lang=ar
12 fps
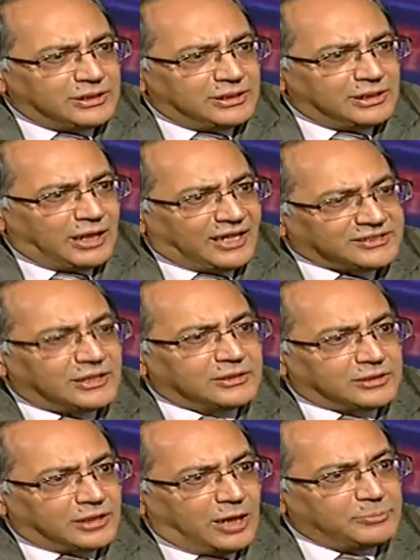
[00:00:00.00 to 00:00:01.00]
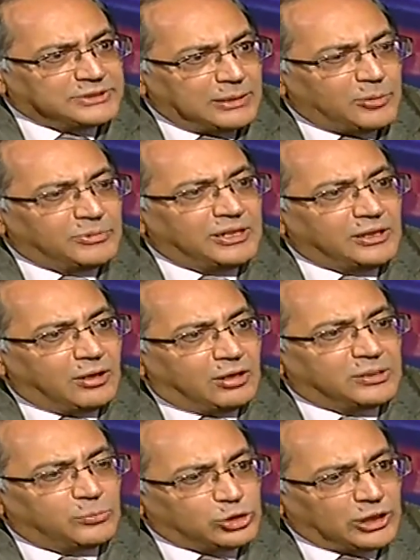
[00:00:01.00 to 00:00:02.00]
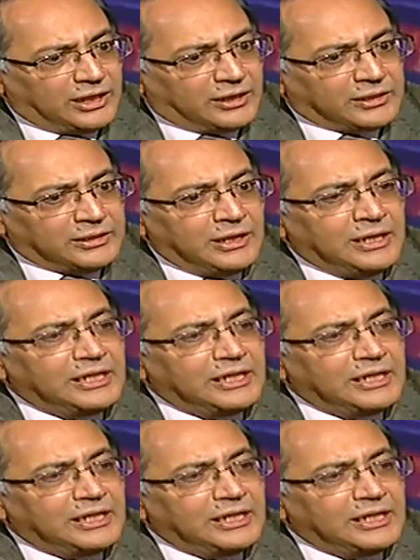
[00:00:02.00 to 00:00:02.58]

اللي حصلت لها بسبب الاجهاض المتكرر